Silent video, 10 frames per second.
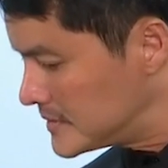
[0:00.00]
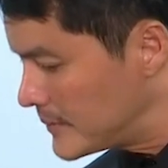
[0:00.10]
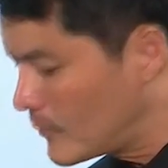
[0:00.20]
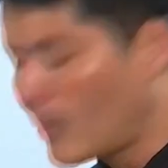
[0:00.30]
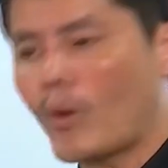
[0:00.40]

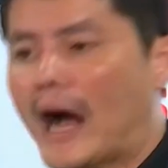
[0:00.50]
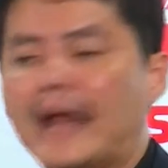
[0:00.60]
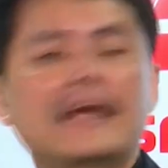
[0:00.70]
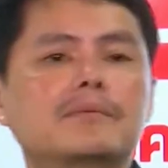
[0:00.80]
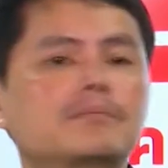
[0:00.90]
กว่า
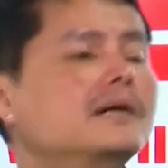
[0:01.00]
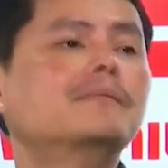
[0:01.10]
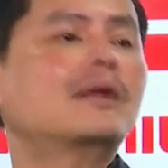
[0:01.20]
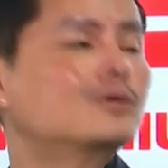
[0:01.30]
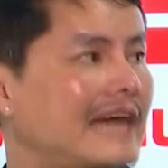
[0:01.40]
เนี่ยเพิ่ง
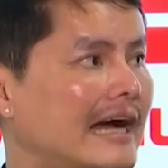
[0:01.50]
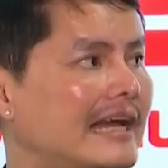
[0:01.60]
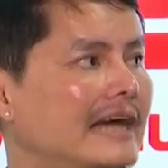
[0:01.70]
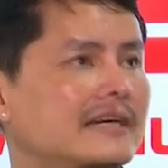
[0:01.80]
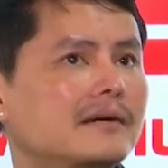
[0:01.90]
มารู้จัก
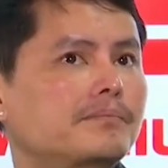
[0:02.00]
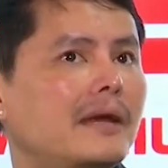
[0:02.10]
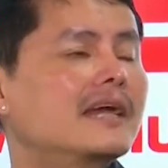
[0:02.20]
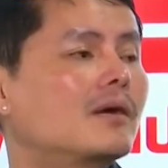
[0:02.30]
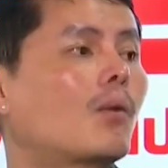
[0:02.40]
ได้สักปี
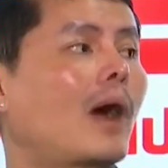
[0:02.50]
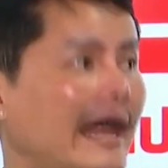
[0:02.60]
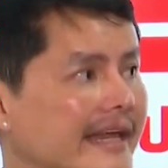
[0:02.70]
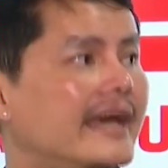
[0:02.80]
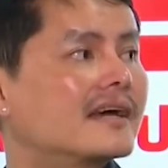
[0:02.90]
กว่า
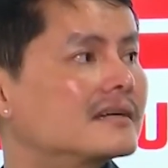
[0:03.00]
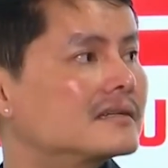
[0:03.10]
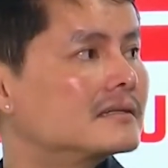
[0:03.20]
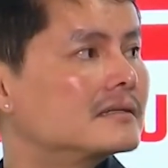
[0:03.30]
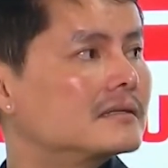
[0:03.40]
นี่เอง
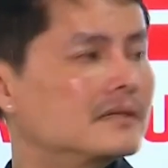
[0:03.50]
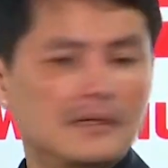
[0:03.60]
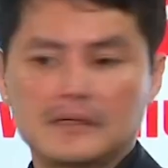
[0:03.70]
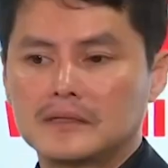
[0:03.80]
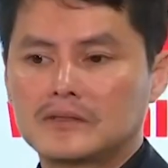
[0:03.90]
okay.
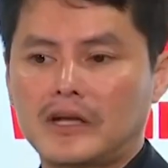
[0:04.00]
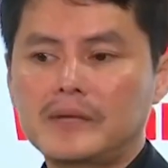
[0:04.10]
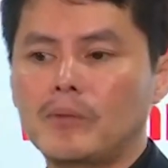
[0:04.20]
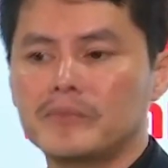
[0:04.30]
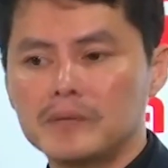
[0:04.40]
ตอนที่
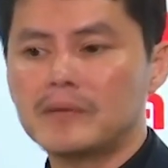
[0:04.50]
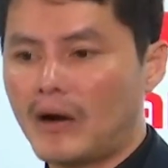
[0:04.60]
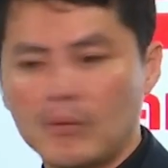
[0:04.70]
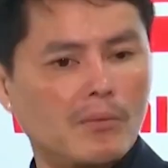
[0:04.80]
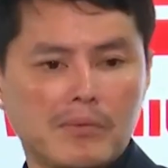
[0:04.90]
ผมยืมเขา
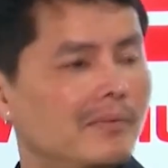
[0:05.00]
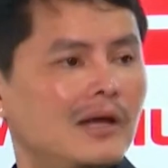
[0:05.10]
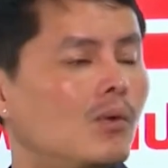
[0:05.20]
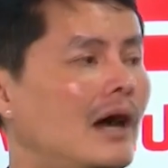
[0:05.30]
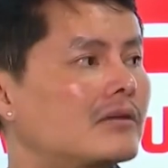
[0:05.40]
ผมก็ไม่
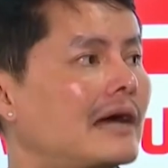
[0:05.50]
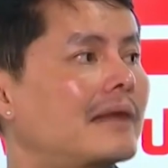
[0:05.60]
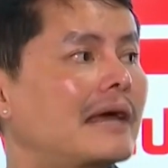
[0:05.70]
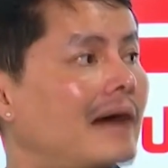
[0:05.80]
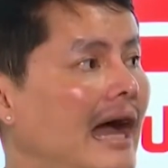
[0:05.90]
รู้ว่าเขาทำอะ
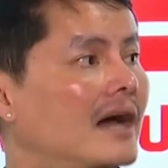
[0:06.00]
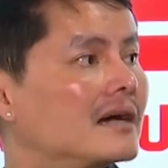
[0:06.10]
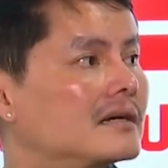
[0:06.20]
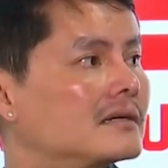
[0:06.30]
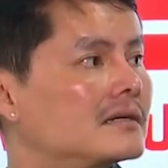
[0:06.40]
ไรมา
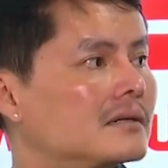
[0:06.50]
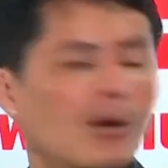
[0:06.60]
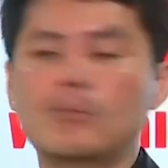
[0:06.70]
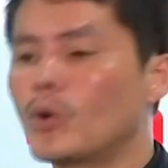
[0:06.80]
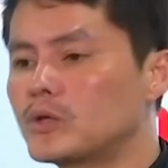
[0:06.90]
ผ
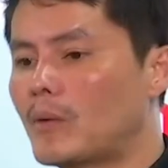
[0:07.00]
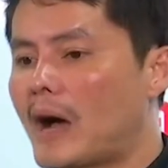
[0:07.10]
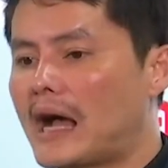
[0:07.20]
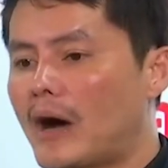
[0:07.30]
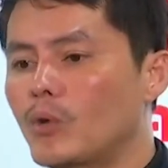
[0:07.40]
มรู้แต่ว่า
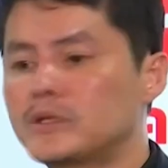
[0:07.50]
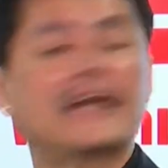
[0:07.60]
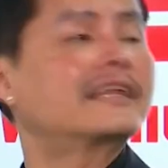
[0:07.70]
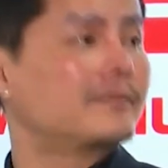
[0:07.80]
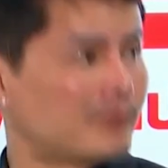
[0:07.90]
เขาเทร
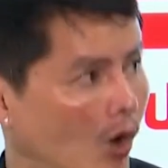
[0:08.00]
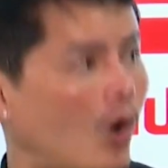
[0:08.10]
ดคริปโต